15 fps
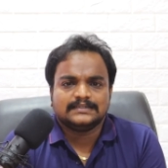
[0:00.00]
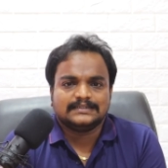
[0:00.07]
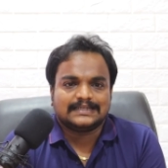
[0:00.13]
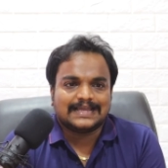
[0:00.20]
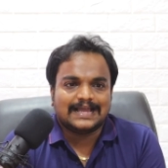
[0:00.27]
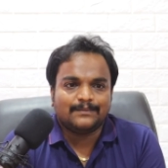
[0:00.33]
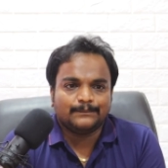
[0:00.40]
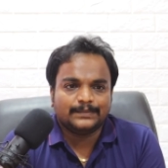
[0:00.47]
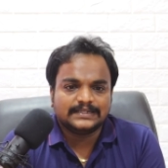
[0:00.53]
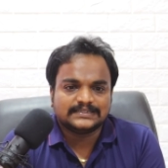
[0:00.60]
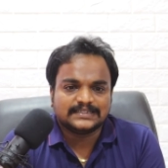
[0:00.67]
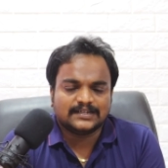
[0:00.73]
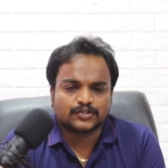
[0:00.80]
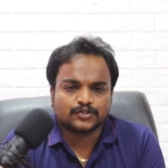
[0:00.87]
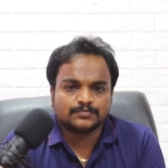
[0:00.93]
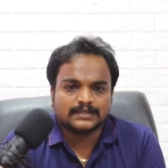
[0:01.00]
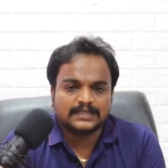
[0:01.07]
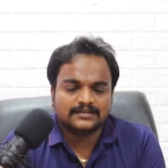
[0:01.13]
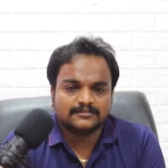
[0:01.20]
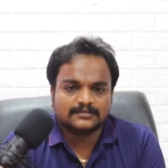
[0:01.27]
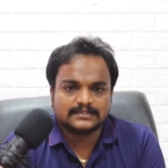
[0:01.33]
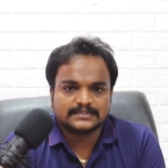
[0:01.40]
இந்த கேம்பெயின்ஸ் ஆகட்டும்
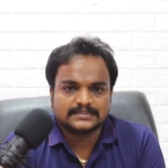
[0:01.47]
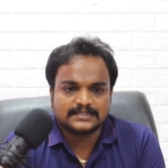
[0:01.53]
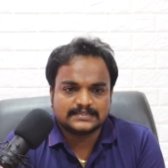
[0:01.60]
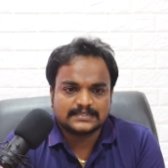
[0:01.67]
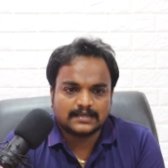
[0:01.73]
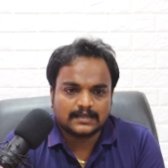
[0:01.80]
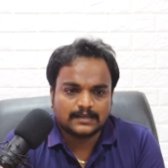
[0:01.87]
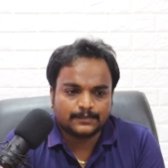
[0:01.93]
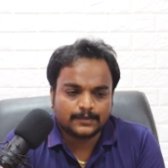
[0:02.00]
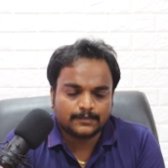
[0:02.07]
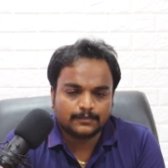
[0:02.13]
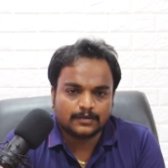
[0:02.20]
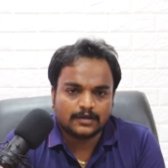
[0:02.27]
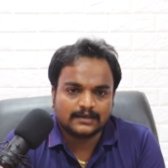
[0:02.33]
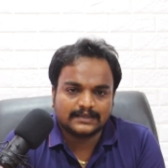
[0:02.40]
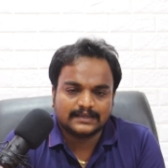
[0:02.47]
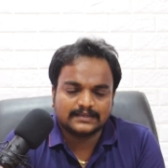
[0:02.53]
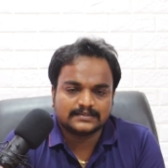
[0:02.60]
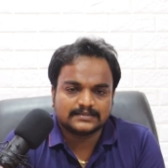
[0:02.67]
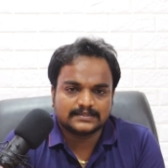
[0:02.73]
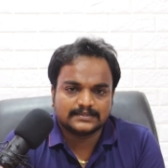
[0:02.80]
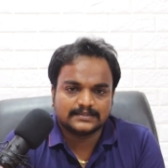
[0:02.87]
கீவேர்டு ரிசர்ச் அதுக்கப்புறம்
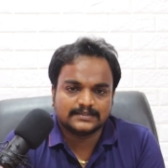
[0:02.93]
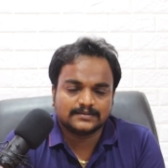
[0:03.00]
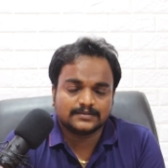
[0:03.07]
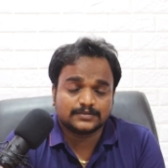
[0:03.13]
பிளாகிங்ஸு